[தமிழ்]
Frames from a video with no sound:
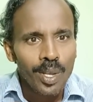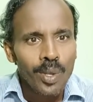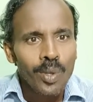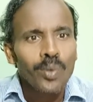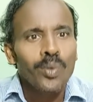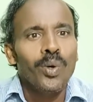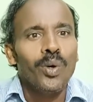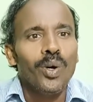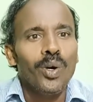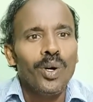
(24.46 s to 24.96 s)

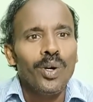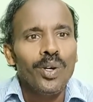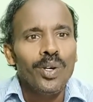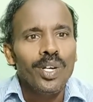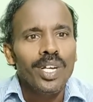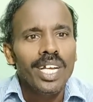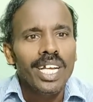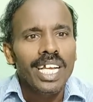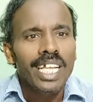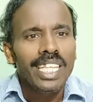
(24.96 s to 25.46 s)
ஸோ
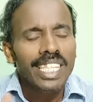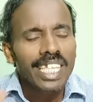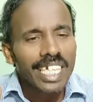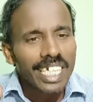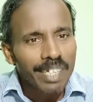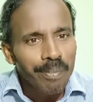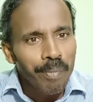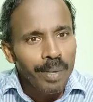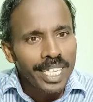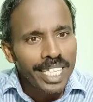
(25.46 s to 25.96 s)
இந்த
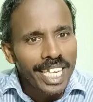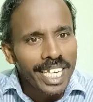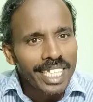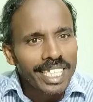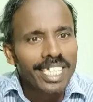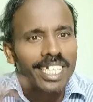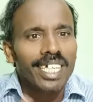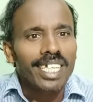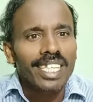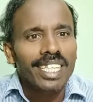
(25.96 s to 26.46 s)

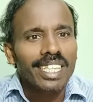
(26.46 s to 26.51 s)
மிஸ்டேக்ஸை